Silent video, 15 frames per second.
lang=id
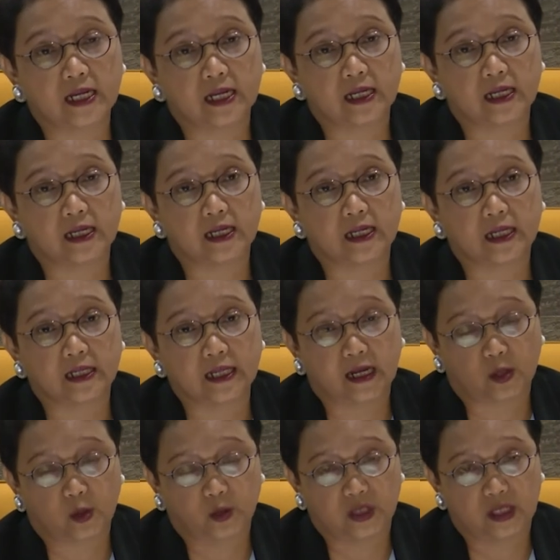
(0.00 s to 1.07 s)
e,
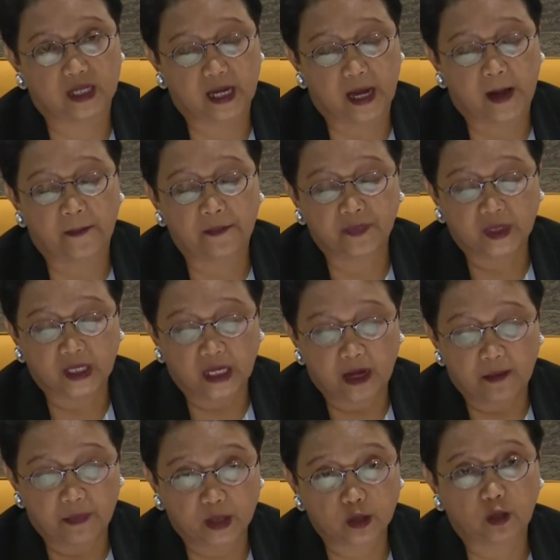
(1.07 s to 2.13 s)
narkotika.
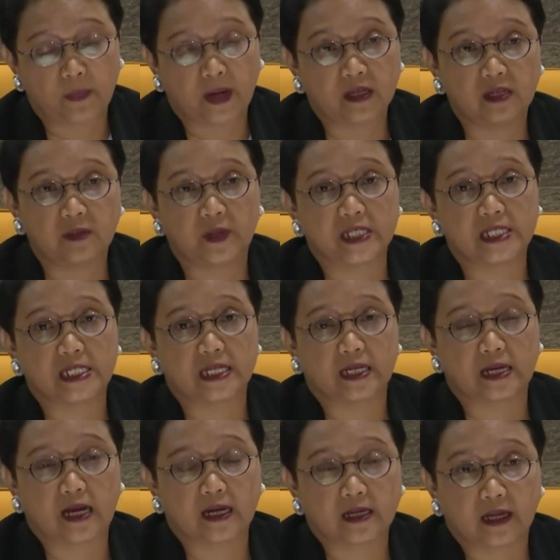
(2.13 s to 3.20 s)
Besok pagi
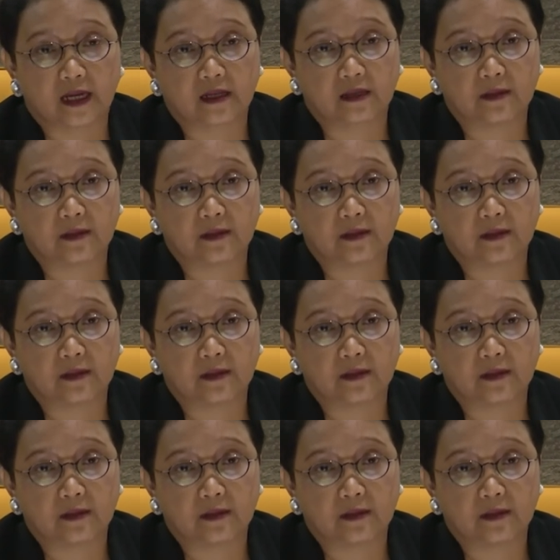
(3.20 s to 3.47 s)
Presiden akan